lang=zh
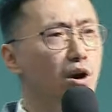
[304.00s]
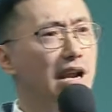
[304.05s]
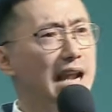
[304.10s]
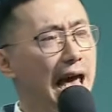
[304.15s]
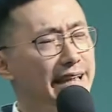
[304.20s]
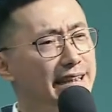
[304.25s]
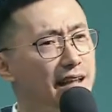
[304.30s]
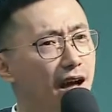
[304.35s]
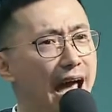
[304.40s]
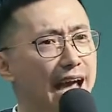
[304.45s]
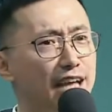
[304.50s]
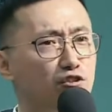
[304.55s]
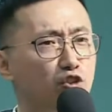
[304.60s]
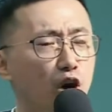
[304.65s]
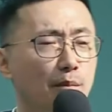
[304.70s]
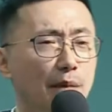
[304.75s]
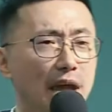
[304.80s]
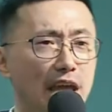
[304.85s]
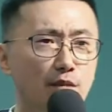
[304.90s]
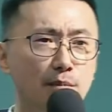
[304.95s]
来到爱多
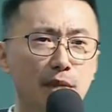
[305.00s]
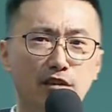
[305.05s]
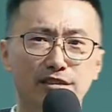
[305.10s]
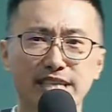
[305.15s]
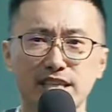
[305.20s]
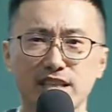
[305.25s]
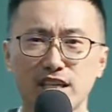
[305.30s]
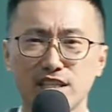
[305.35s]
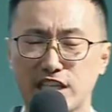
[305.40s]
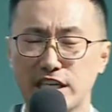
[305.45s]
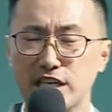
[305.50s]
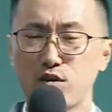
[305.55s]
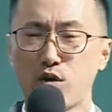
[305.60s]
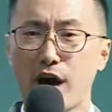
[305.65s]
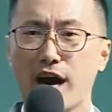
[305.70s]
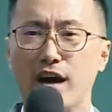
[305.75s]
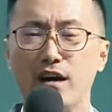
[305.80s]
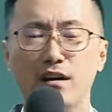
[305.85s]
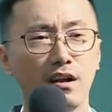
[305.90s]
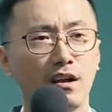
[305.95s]
美有没有这样的情况？
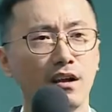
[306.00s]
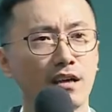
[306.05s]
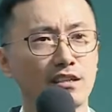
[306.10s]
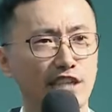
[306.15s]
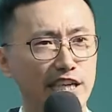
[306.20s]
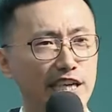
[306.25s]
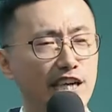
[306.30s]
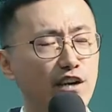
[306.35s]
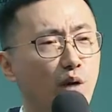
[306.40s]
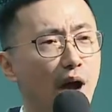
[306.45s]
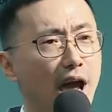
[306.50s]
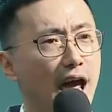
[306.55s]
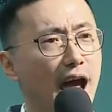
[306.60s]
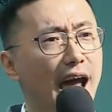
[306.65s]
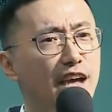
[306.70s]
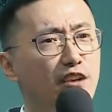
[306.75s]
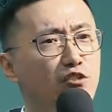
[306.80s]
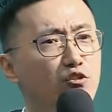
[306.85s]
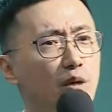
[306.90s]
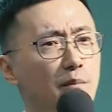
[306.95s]
奇怪，爱
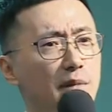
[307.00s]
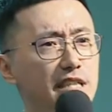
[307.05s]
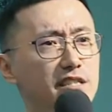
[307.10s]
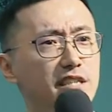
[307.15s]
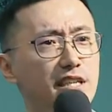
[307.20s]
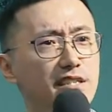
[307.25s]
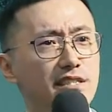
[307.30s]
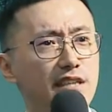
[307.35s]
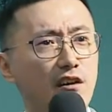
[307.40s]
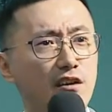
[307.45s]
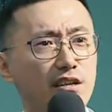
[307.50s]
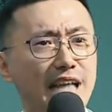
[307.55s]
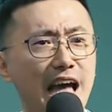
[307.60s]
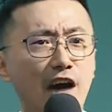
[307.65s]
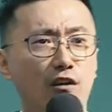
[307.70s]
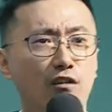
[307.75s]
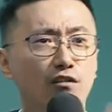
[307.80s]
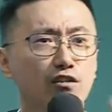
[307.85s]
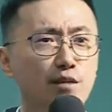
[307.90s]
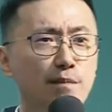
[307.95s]
多美介绍一
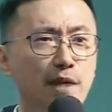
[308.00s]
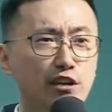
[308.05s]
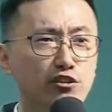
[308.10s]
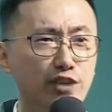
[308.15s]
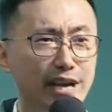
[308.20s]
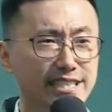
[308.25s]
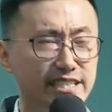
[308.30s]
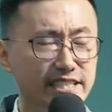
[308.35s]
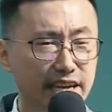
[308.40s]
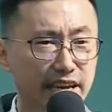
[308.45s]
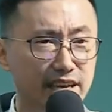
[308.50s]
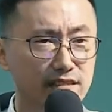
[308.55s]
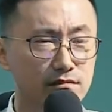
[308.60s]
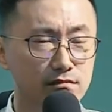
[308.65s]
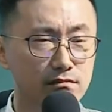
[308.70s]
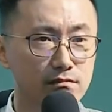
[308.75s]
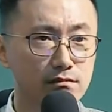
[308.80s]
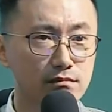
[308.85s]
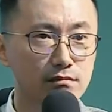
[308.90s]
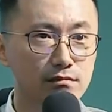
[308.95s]
套有没有赚钱？
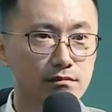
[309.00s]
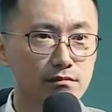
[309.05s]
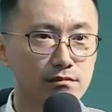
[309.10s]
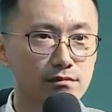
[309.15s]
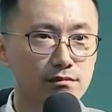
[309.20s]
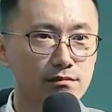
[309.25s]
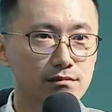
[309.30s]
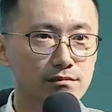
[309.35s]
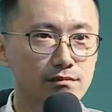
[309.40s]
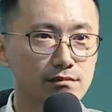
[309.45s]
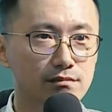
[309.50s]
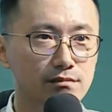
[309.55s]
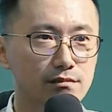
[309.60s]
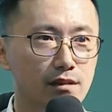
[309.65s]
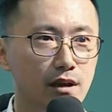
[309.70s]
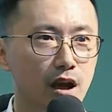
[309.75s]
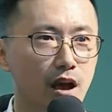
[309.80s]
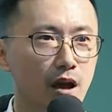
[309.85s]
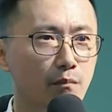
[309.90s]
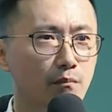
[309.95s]

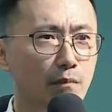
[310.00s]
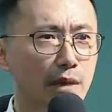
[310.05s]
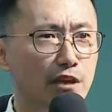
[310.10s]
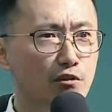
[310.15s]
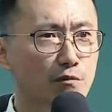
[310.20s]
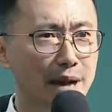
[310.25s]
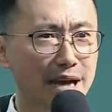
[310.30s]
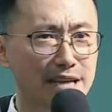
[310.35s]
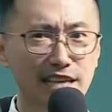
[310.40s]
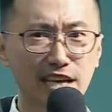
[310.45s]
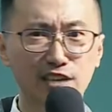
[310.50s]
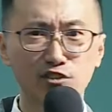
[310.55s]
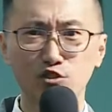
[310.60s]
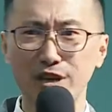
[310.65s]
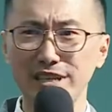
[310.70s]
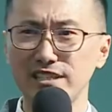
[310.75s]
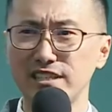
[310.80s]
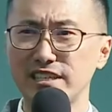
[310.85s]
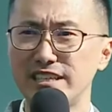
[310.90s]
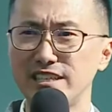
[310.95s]
没有马上赚
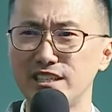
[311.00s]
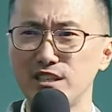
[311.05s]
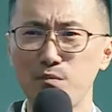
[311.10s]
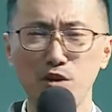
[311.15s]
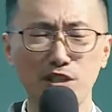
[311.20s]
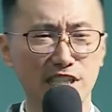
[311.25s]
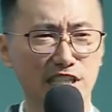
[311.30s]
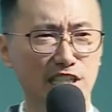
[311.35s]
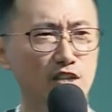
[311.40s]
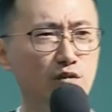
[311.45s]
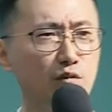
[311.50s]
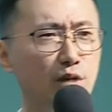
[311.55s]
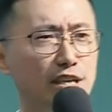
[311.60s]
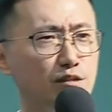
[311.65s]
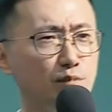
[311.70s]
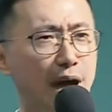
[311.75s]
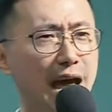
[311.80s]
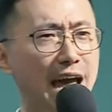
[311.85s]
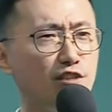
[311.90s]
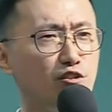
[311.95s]
钱，这么奇怪，怎么
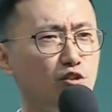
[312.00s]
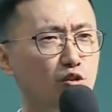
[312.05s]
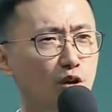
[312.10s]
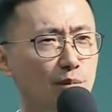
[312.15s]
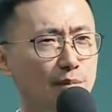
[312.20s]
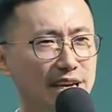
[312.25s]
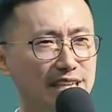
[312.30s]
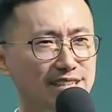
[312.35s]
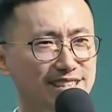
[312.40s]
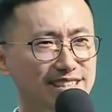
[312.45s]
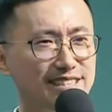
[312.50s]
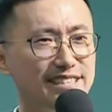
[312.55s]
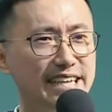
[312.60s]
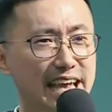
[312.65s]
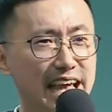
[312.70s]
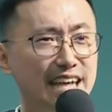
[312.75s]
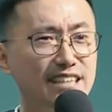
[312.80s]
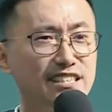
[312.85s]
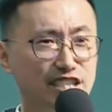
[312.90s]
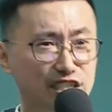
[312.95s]
爱多美是这
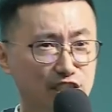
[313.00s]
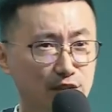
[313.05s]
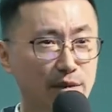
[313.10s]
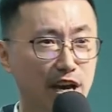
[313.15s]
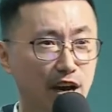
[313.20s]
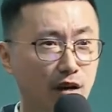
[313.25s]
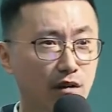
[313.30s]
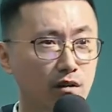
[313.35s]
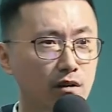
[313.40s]
样子有没有？